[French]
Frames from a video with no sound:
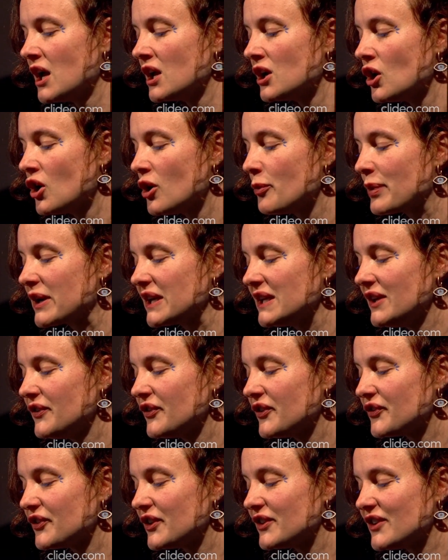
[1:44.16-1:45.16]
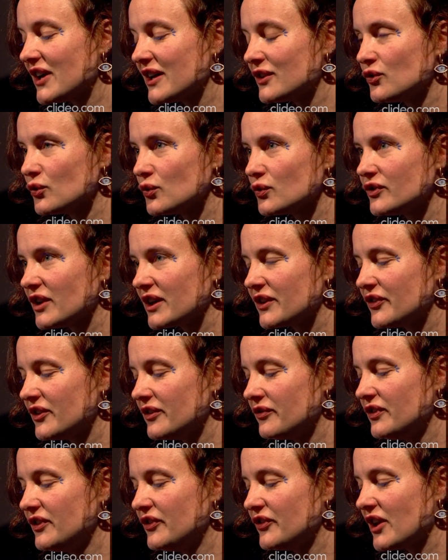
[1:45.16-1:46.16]
L'emprise, c'est un don taxé
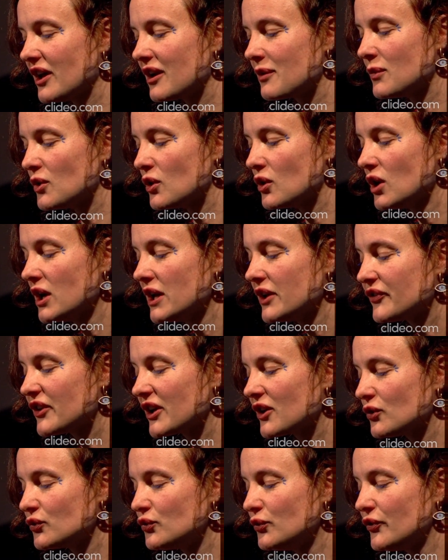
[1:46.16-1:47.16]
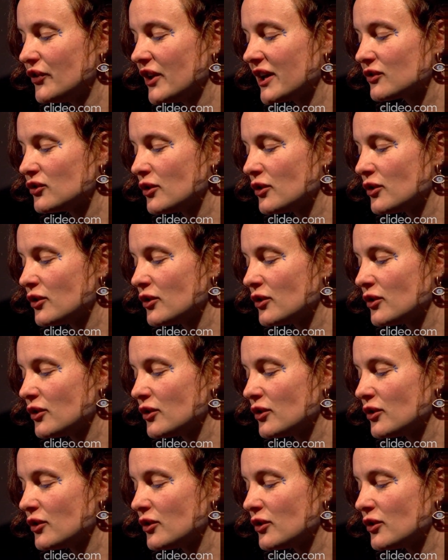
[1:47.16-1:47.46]
fiscalement. C'est quand tu sers